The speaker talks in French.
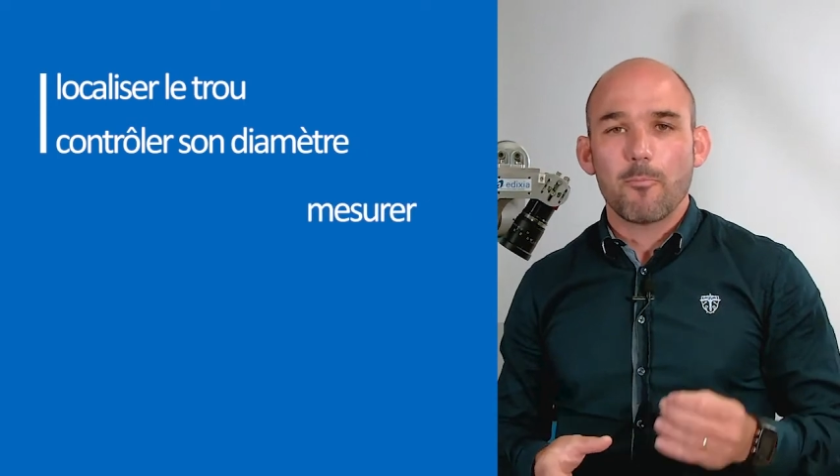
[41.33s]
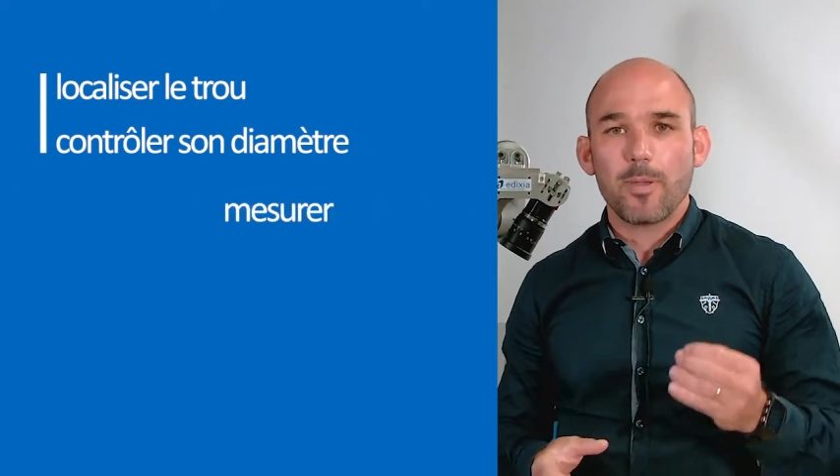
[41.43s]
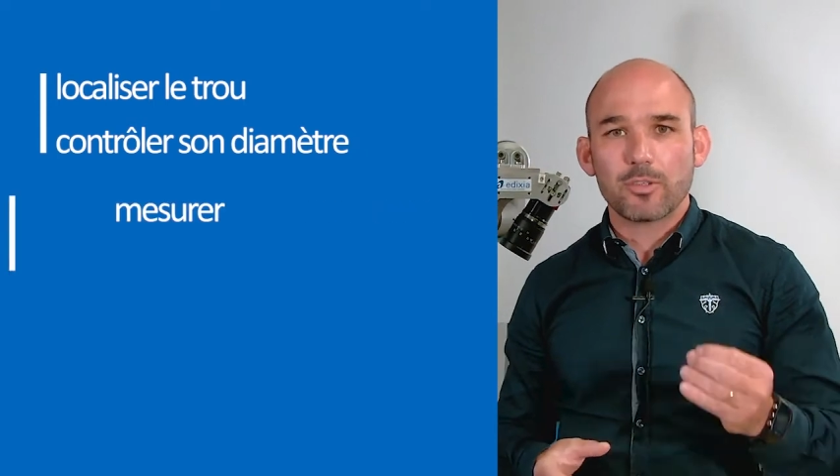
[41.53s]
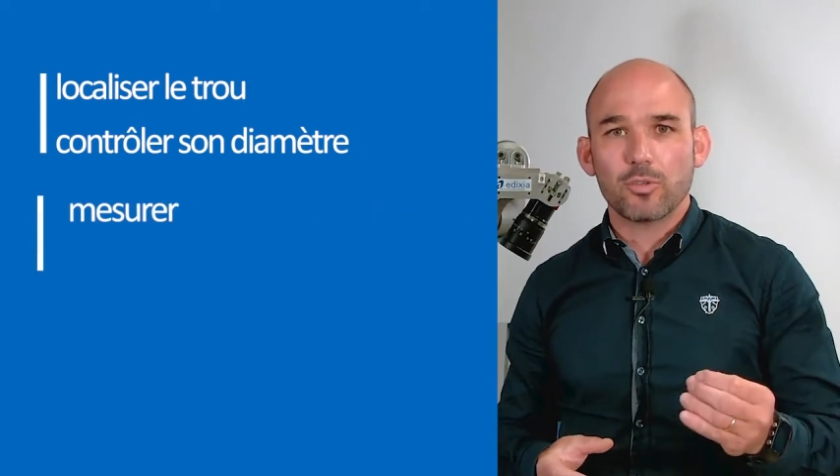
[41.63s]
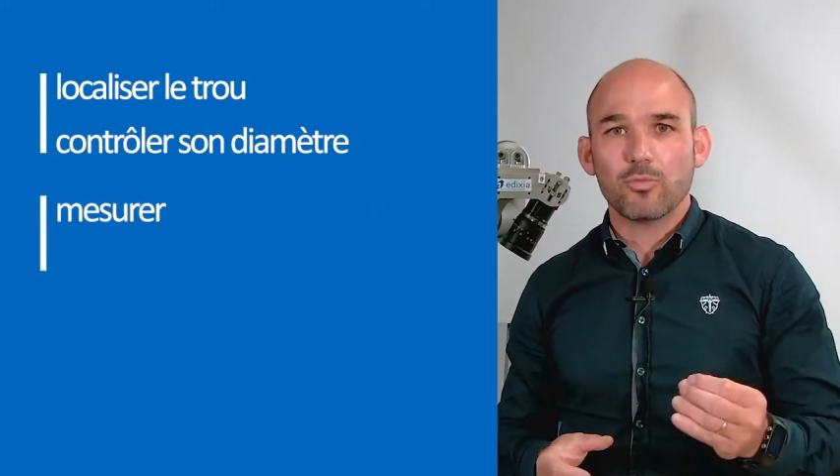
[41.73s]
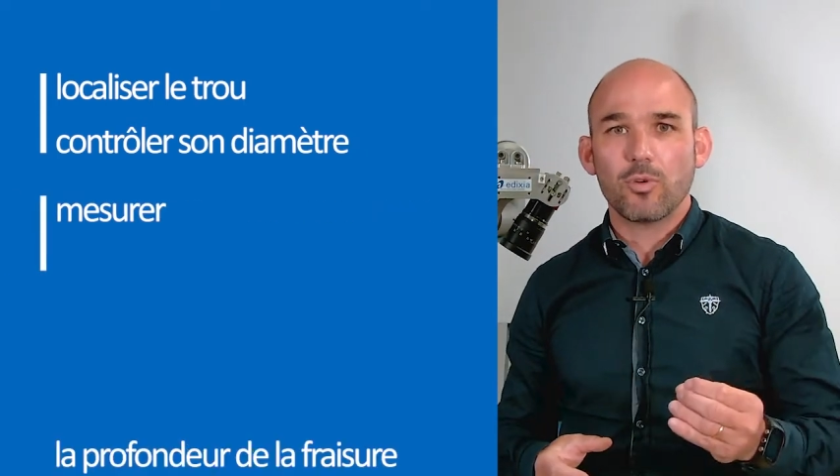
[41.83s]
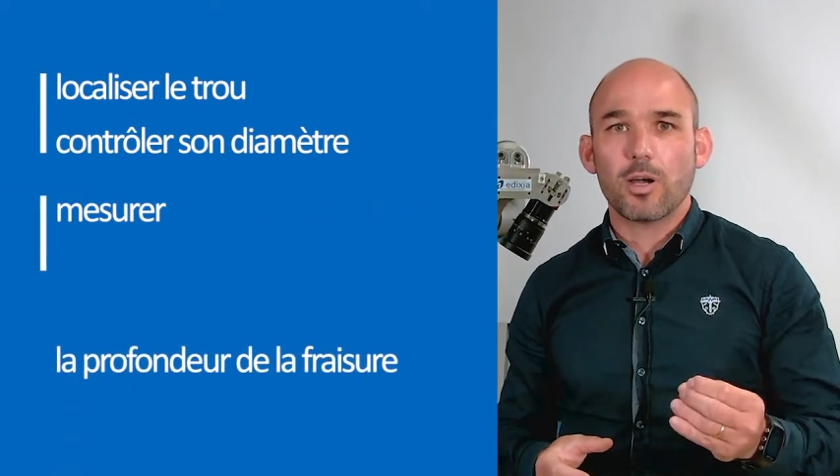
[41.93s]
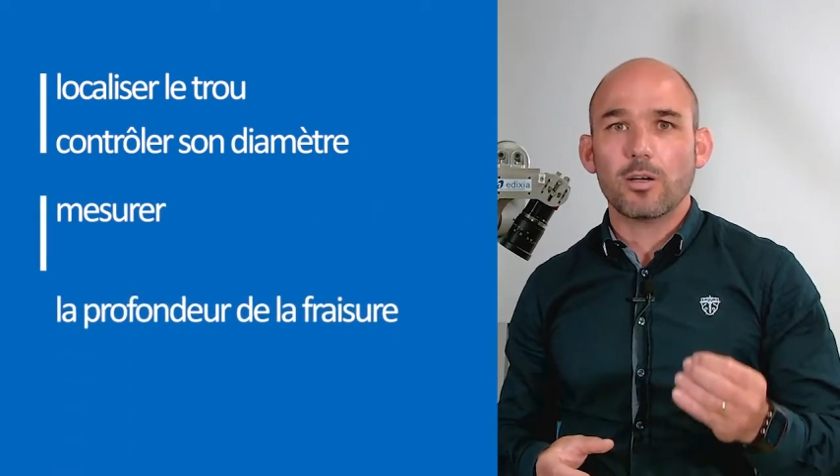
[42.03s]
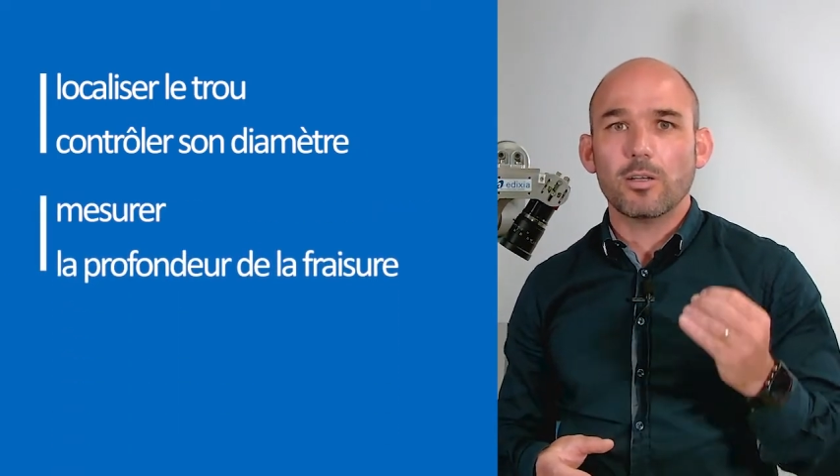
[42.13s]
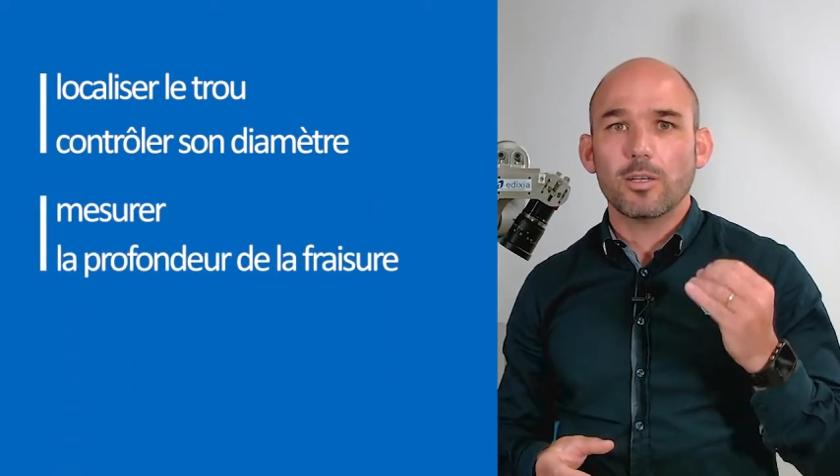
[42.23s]

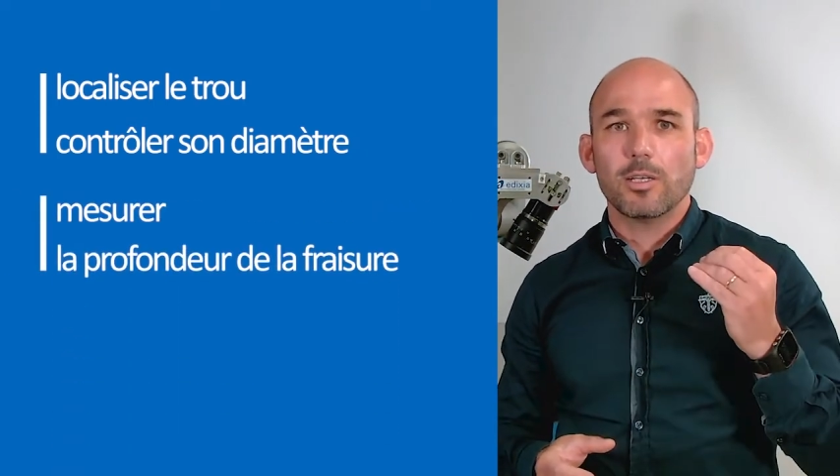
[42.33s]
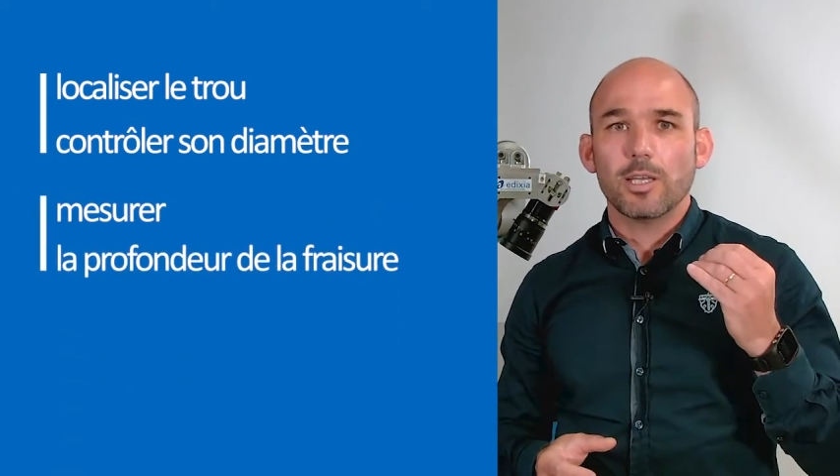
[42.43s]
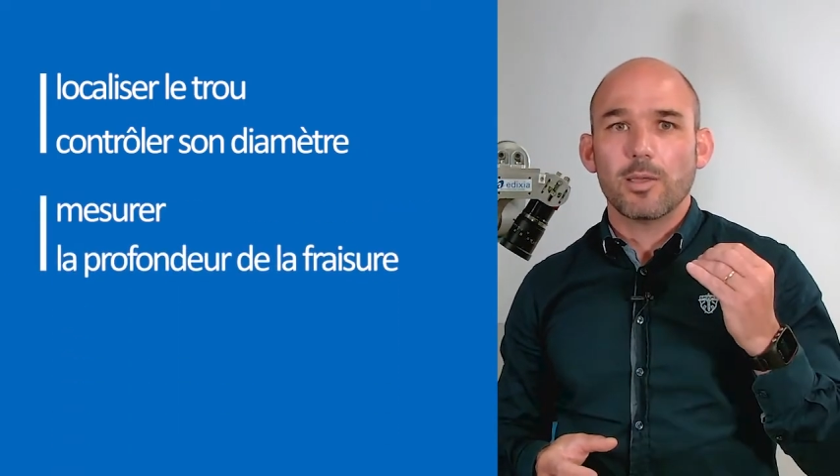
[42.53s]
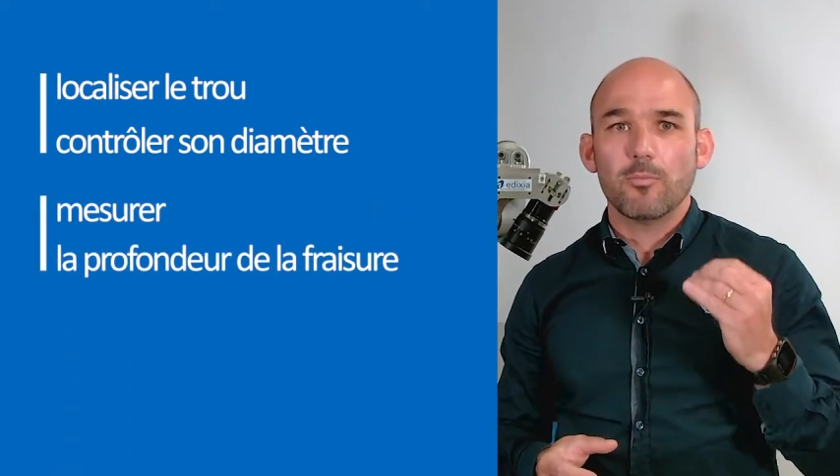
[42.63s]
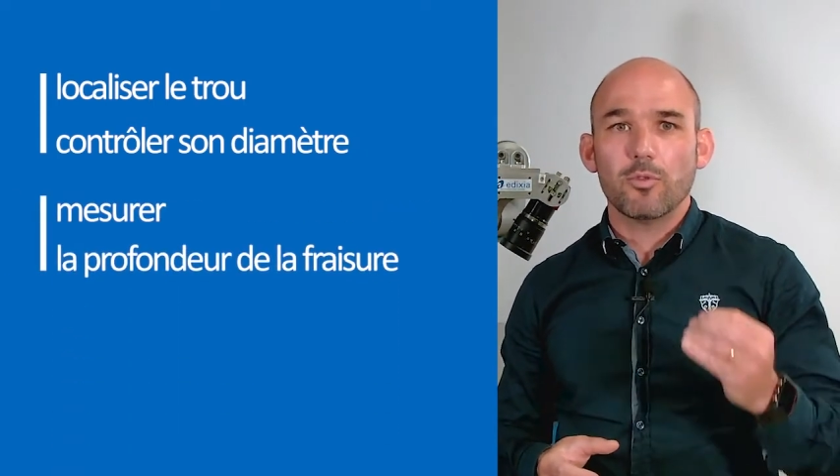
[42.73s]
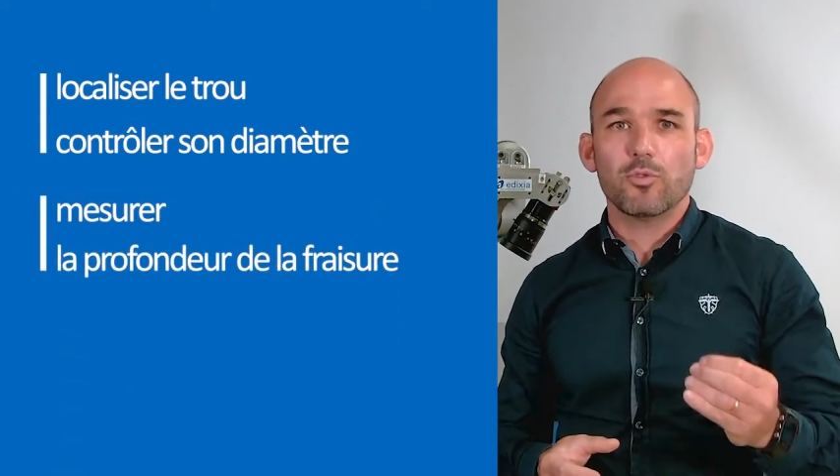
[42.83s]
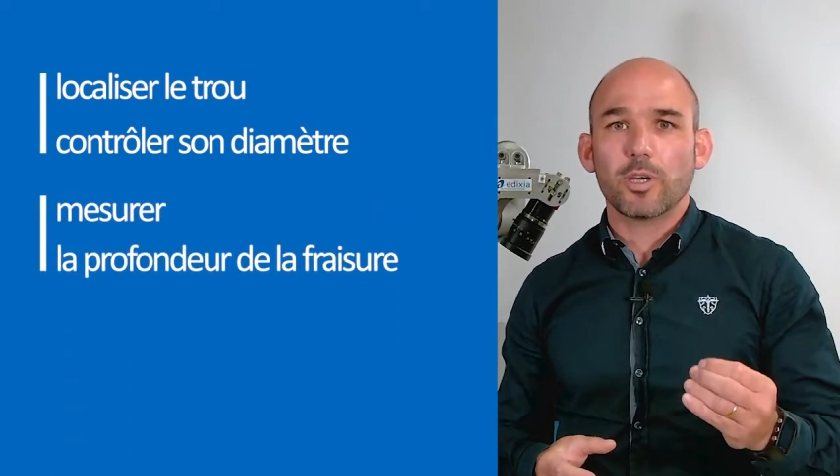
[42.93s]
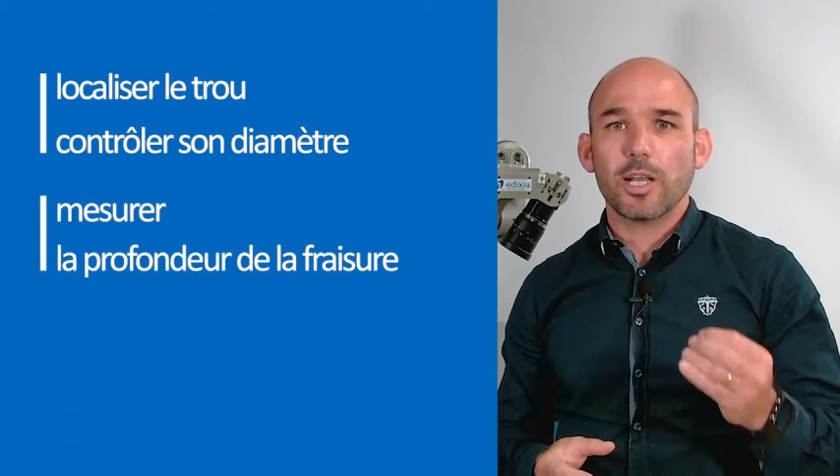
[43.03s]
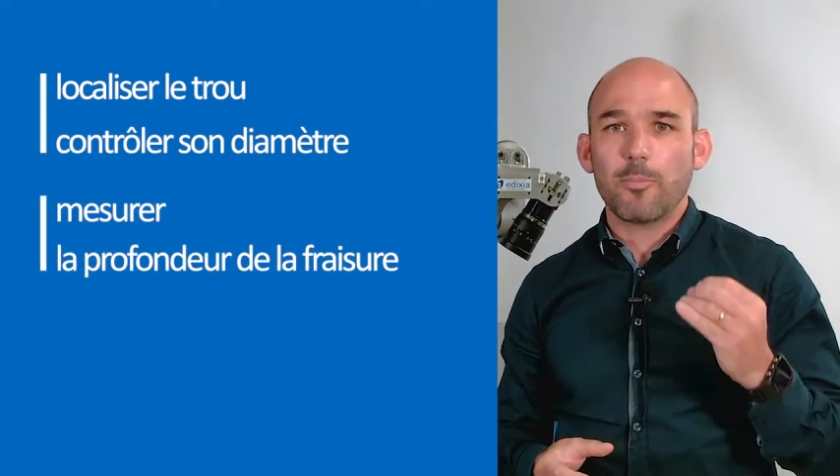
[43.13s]
percevoir et mesurer